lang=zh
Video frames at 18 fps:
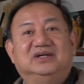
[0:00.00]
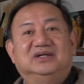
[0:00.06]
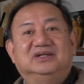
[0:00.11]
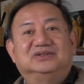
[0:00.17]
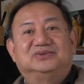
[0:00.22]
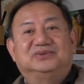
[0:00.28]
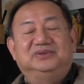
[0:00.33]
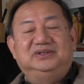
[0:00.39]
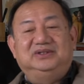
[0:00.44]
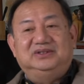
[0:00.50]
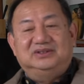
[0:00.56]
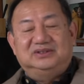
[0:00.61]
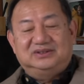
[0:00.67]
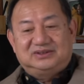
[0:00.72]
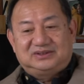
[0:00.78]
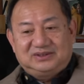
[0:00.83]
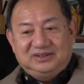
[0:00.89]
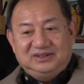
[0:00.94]
所以
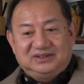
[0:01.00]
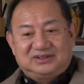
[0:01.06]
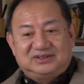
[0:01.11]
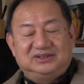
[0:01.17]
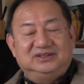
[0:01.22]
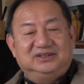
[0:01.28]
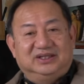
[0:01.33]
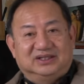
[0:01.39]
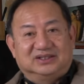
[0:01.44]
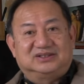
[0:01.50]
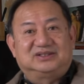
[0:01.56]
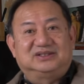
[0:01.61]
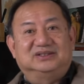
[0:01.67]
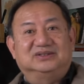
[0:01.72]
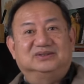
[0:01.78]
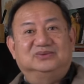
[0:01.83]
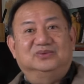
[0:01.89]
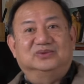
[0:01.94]
这一次也
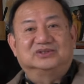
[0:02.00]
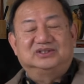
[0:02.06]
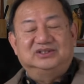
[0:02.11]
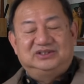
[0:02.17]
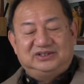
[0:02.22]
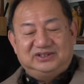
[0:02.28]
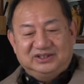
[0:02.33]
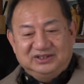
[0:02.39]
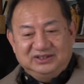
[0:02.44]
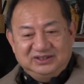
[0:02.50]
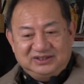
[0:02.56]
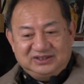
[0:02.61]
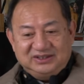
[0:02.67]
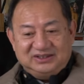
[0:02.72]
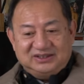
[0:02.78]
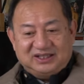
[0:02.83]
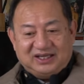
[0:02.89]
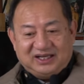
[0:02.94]
是，我是紧
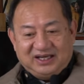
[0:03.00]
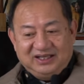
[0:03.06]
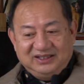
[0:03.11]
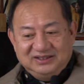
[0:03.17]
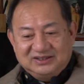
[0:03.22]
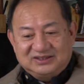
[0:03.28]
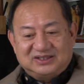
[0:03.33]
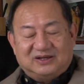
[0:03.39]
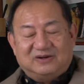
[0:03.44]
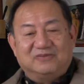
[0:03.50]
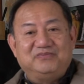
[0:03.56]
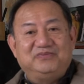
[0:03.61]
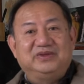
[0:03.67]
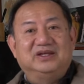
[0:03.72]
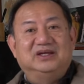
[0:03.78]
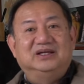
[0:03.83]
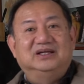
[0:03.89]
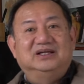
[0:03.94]
紧的按照
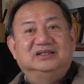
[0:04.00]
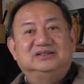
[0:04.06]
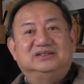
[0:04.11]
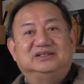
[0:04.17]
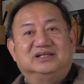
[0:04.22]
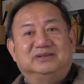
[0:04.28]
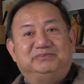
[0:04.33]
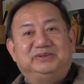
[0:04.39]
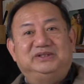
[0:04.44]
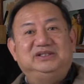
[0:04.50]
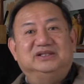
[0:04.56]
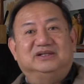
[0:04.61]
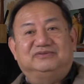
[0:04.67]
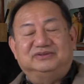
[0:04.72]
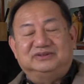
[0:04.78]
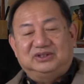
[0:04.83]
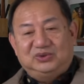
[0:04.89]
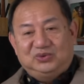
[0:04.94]
这个 P
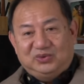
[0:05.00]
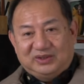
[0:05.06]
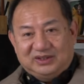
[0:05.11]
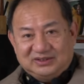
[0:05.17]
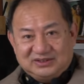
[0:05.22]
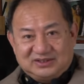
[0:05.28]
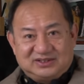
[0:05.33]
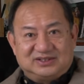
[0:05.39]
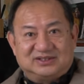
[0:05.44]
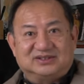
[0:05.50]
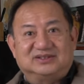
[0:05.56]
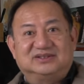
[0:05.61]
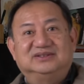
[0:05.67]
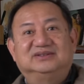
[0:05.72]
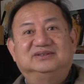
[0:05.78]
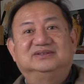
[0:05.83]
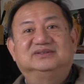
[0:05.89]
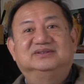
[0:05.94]
F 的原
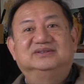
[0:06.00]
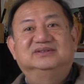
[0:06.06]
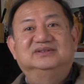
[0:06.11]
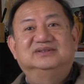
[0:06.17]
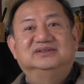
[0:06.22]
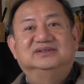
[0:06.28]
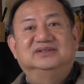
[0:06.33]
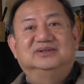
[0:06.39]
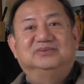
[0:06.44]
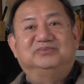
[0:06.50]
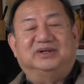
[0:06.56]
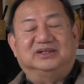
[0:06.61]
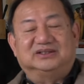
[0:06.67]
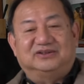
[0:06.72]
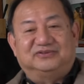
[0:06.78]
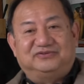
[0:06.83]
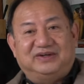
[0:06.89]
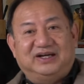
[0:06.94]
词，把
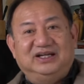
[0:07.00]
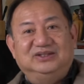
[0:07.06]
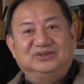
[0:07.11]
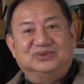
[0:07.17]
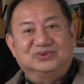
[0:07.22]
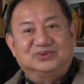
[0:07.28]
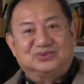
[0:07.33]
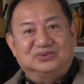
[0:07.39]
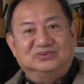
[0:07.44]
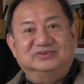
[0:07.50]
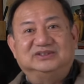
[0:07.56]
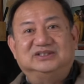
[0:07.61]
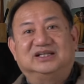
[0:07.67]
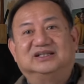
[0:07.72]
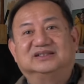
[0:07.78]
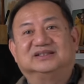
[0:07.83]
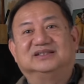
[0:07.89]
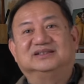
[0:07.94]
它翻译成中文
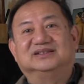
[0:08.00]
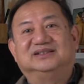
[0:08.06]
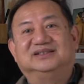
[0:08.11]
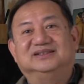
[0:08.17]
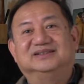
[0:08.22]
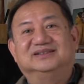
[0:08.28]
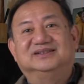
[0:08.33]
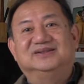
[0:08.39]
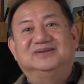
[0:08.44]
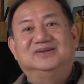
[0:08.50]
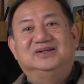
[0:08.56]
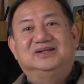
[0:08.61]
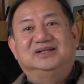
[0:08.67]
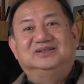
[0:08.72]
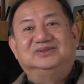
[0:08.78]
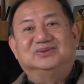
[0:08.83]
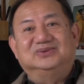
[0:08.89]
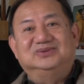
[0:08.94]
唱给大家听。
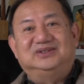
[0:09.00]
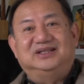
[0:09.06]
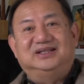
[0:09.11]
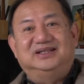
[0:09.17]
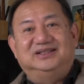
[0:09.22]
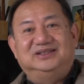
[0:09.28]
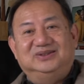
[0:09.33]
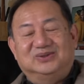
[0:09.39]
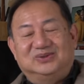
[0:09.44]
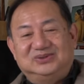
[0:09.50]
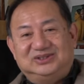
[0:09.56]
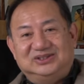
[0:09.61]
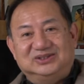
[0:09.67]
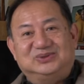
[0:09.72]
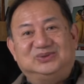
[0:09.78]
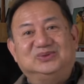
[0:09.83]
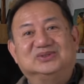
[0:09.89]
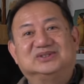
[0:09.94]
中间呢有
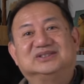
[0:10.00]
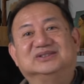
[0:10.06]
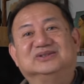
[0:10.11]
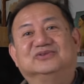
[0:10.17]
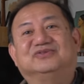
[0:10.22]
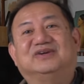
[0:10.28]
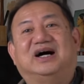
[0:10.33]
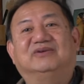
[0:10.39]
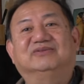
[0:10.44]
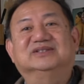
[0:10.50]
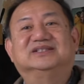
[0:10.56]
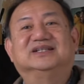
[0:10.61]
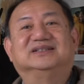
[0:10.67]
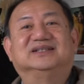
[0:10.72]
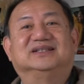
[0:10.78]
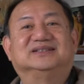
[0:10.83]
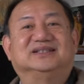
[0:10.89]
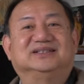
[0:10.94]
几句是法文
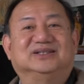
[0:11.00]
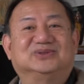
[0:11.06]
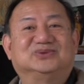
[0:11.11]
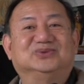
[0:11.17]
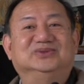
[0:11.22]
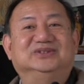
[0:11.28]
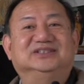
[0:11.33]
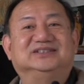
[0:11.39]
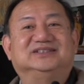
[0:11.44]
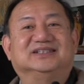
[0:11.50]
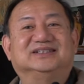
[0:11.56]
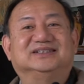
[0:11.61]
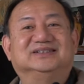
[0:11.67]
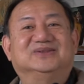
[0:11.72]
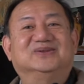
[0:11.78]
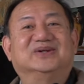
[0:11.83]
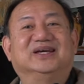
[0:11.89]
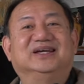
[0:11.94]
唱的，大家注意一下。
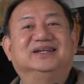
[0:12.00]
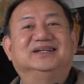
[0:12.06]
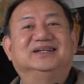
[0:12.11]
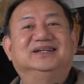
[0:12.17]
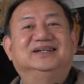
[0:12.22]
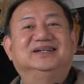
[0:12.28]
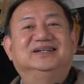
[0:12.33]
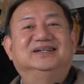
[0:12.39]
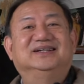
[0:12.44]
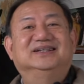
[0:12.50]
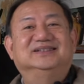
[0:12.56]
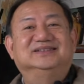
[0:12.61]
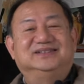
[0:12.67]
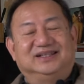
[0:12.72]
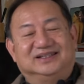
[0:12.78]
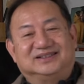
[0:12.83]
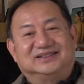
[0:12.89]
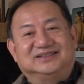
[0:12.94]
OK，
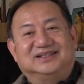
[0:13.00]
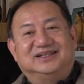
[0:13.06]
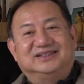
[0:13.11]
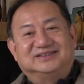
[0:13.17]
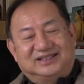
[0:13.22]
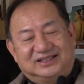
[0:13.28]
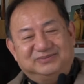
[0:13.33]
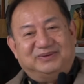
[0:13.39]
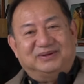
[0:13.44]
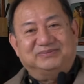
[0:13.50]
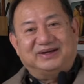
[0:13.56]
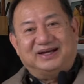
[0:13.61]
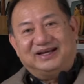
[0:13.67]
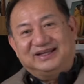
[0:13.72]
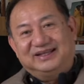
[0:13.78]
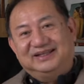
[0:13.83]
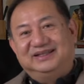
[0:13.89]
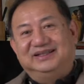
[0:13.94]
谢谢大家，再见，拜
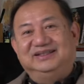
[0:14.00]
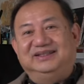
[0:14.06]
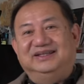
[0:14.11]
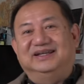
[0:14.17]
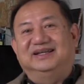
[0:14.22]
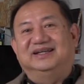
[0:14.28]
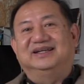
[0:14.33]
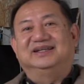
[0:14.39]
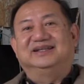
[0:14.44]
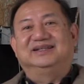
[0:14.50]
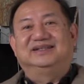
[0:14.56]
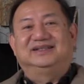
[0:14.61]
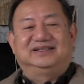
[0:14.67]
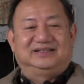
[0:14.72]
拜，耶。